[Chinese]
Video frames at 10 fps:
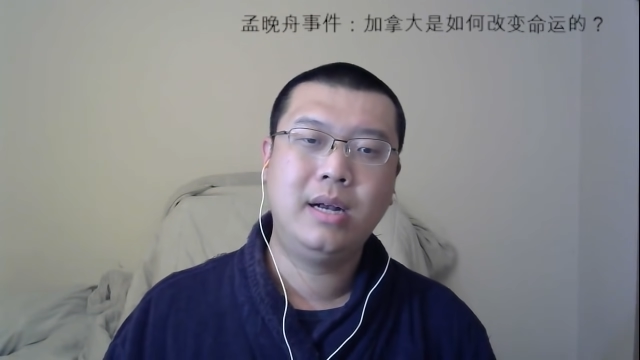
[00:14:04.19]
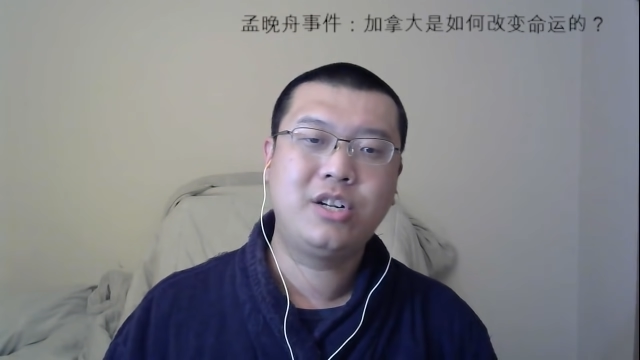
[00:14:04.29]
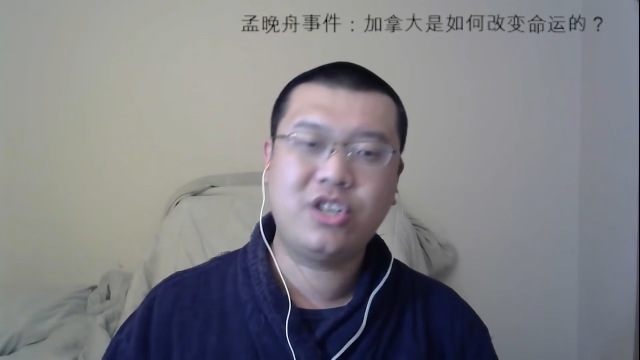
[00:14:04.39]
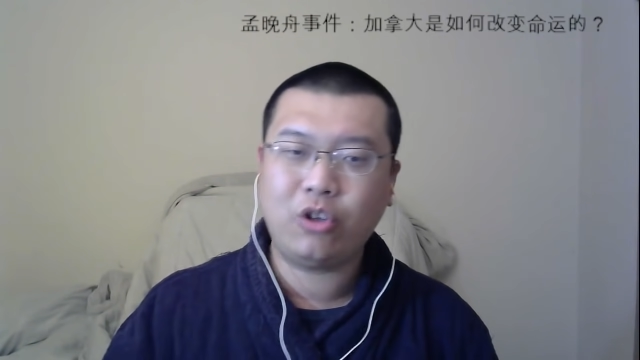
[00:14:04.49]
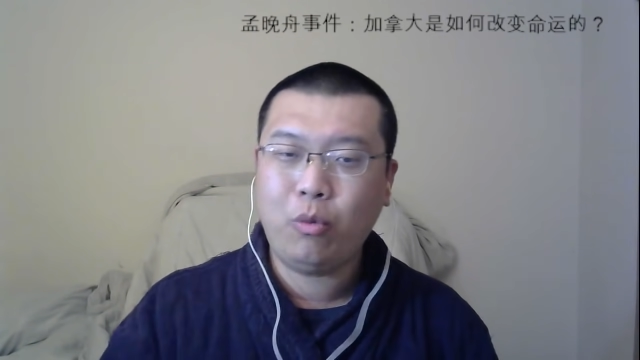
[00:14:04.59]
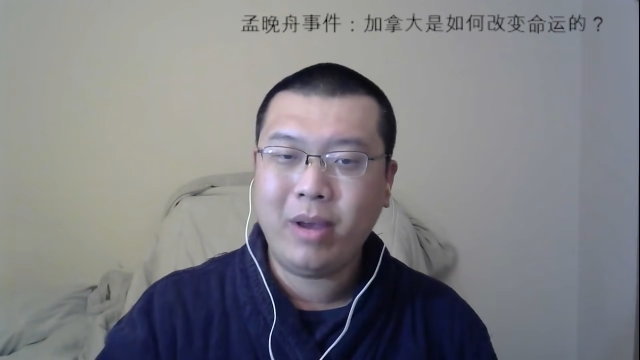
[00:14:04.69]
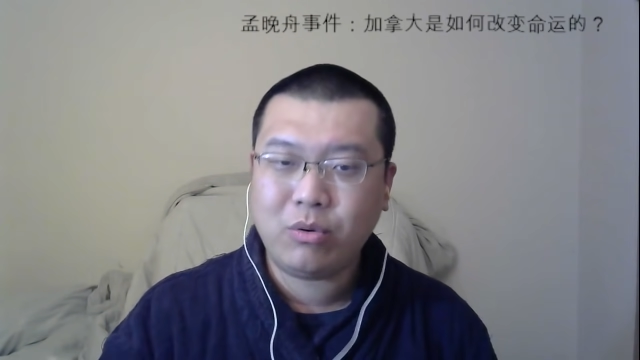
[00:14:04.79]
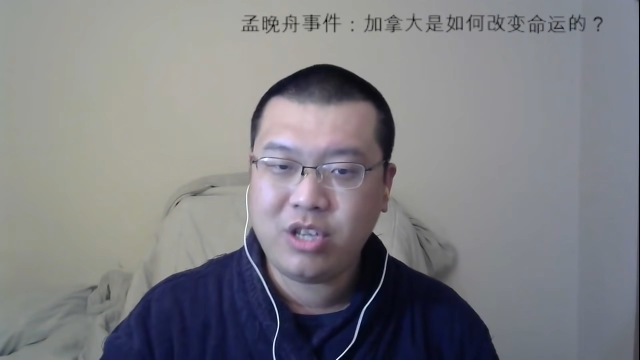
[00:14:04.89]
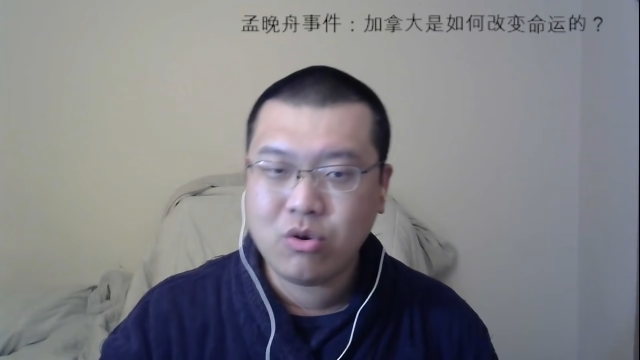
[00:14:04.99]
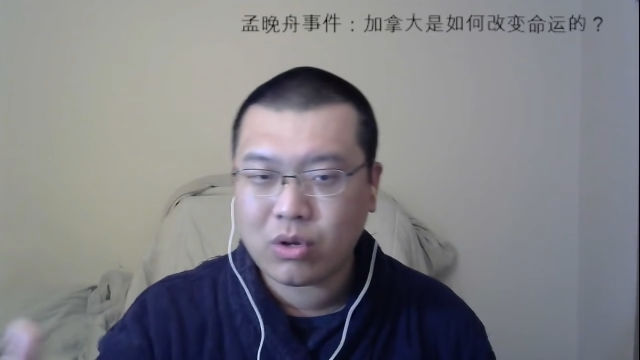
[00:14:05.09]
这都没有
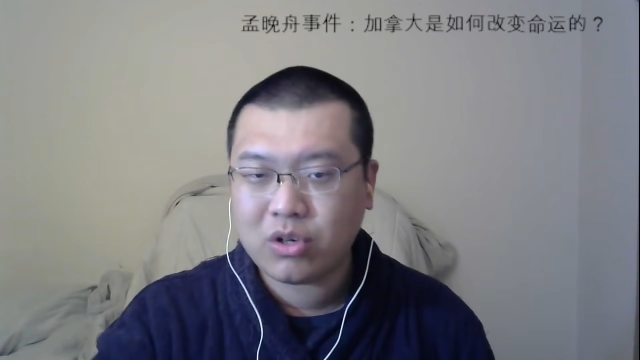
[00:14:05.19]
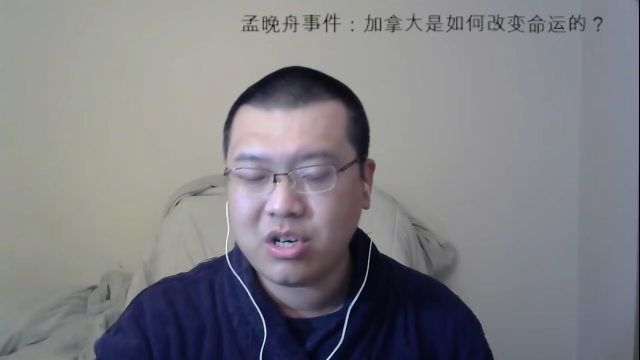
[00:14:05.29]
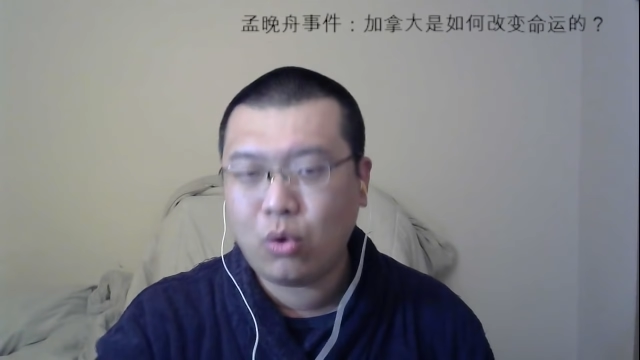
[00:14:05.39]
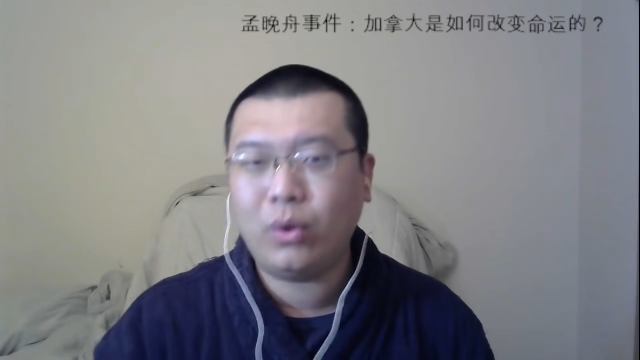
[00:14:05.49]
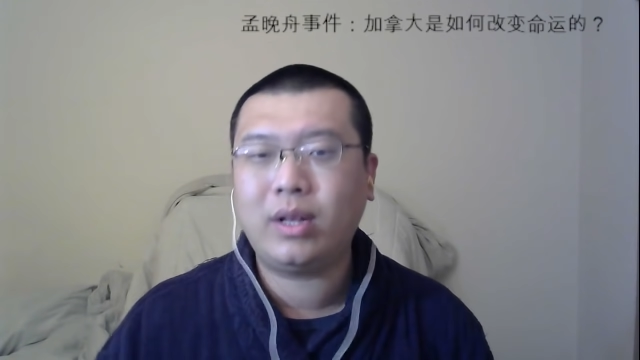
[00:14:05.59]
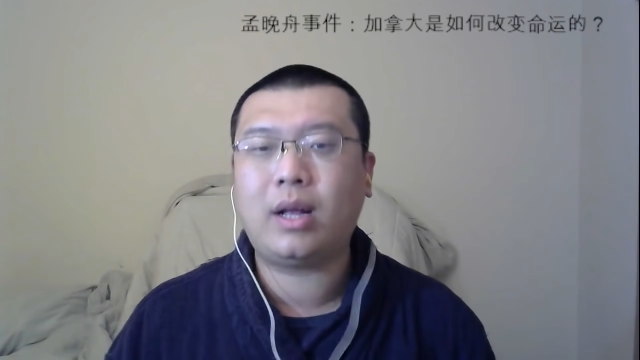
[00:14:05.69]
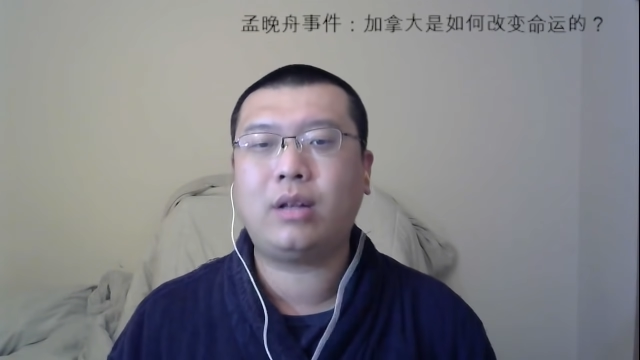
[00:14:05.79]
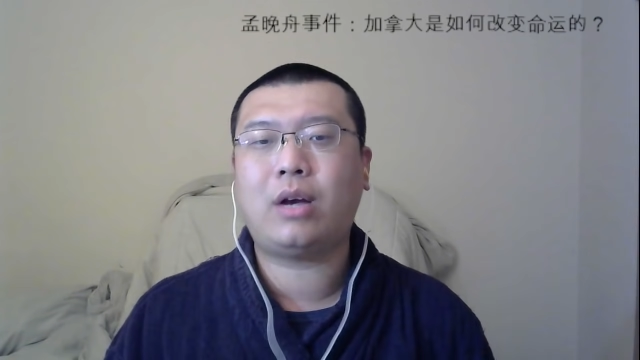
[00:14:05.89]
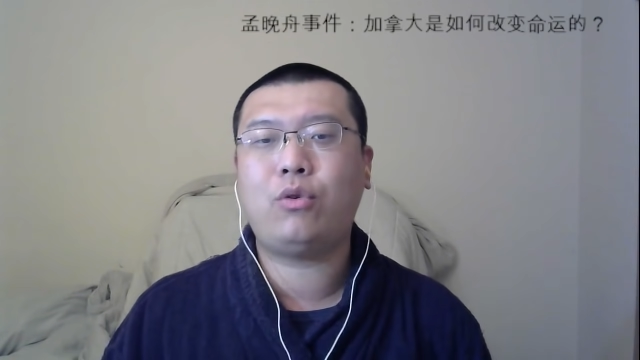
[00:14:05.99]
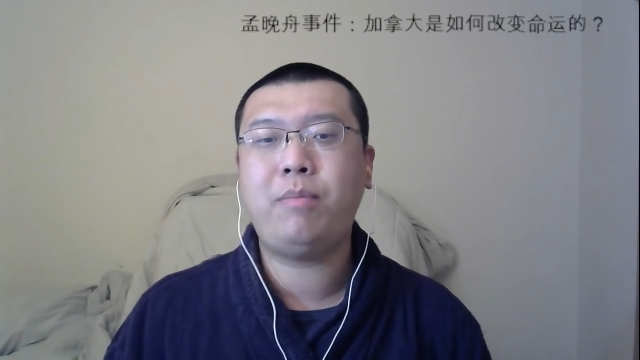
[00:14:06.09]
进入到正规的大
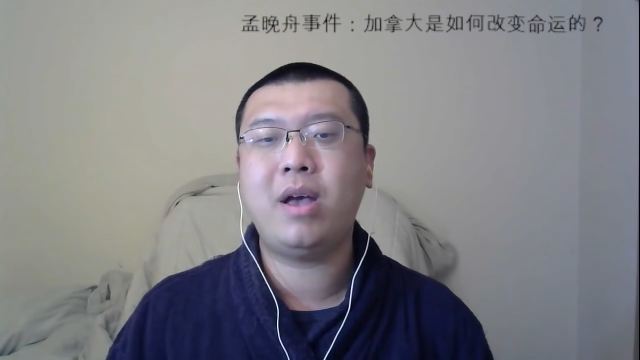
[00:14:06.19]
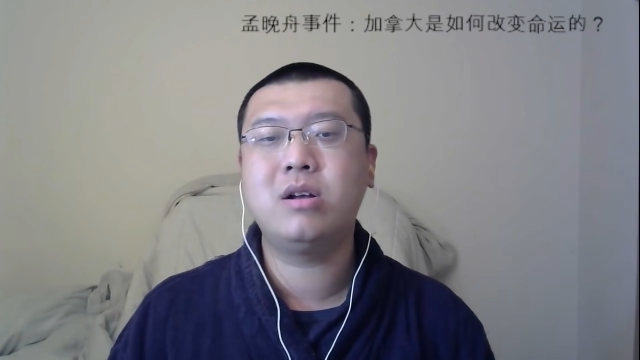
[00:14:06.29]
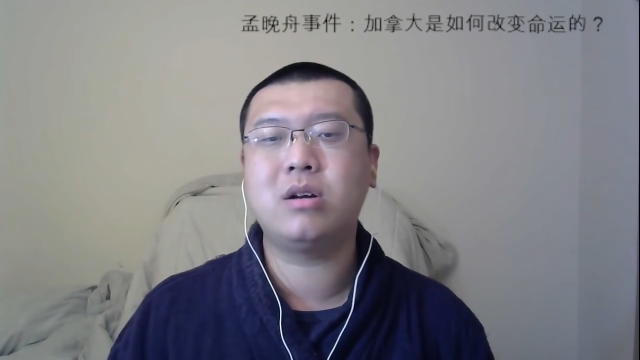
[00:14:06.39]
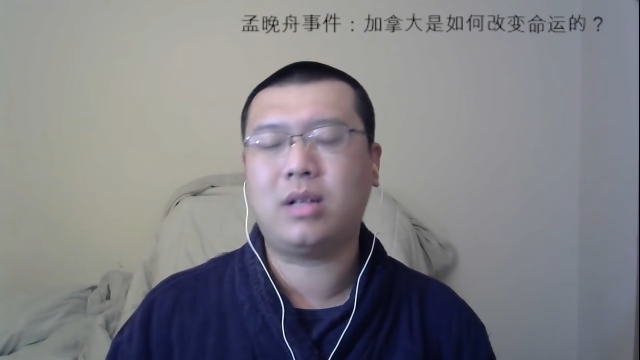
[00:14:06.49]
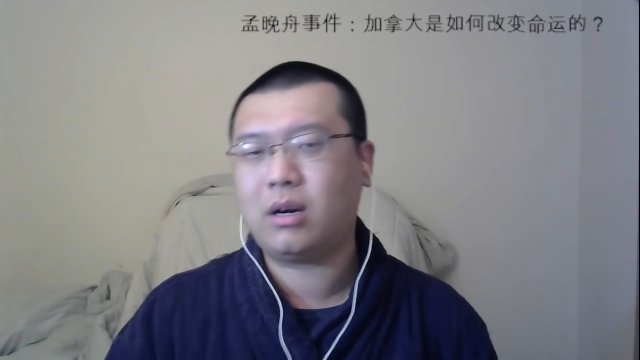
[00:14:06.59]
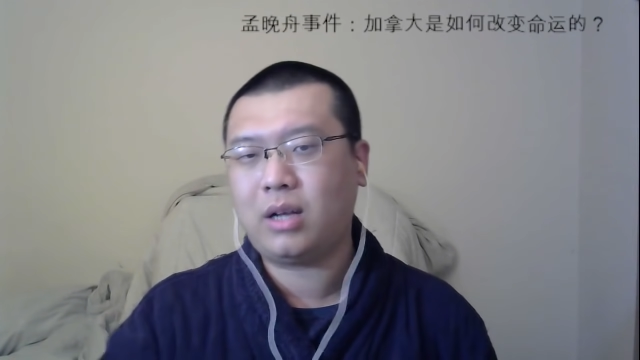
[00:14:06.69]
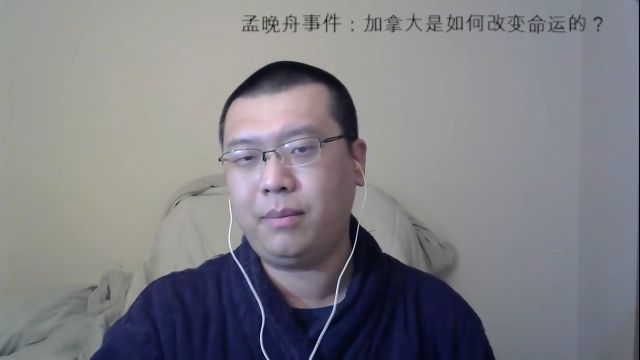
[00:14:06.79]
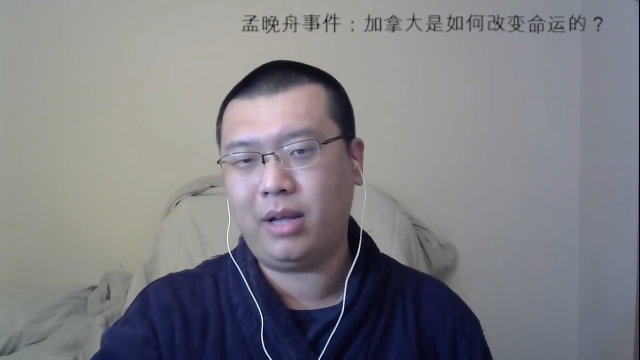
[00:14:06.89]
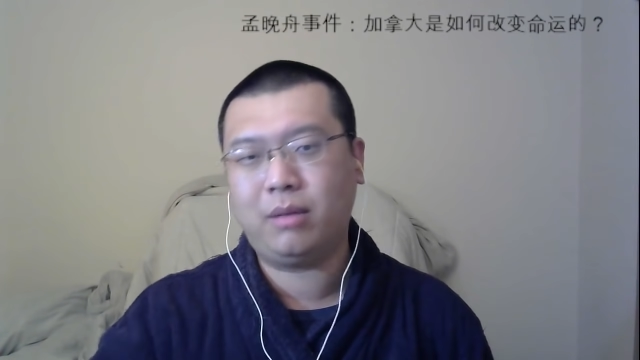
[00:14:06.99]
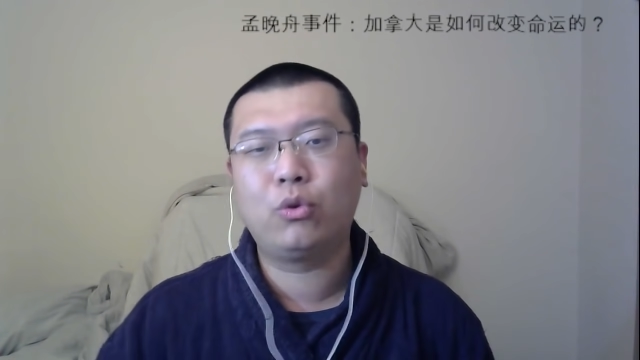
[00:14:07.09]
大学编制，但是他们
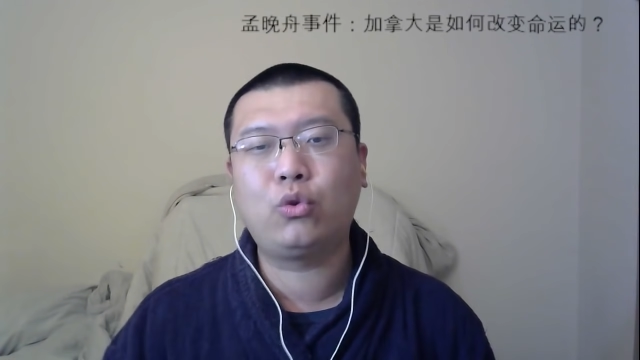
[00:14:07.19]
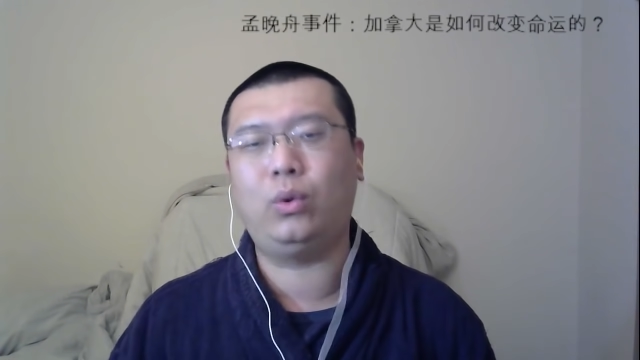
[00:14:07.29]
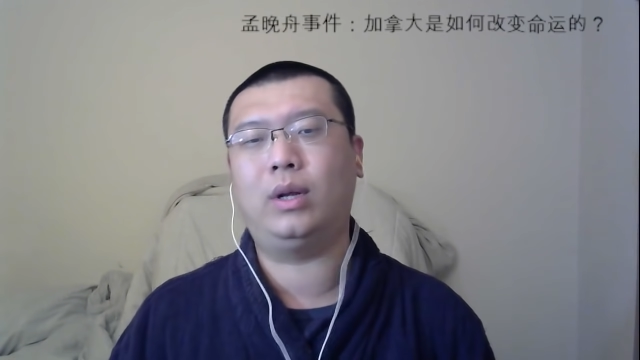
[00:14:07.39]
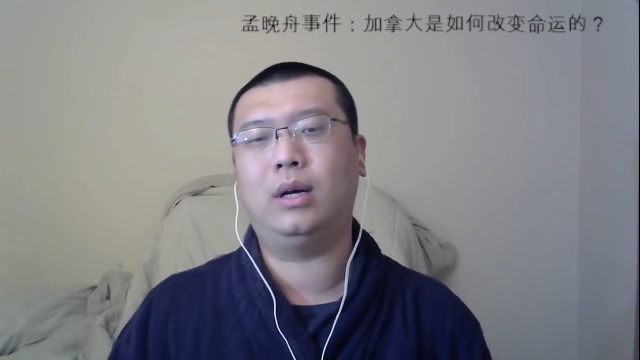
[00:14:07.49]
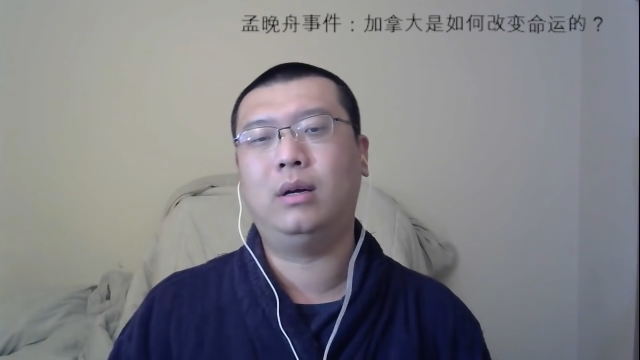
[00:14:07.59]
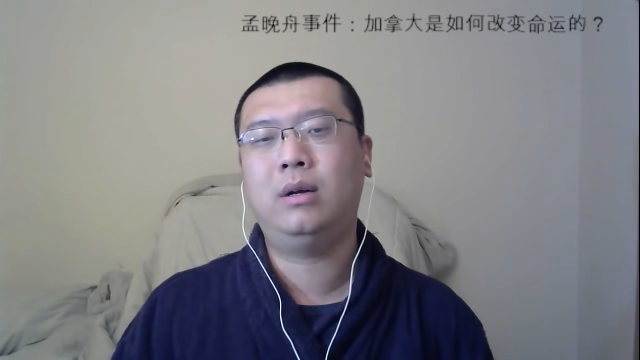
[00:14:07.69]
也这么做了。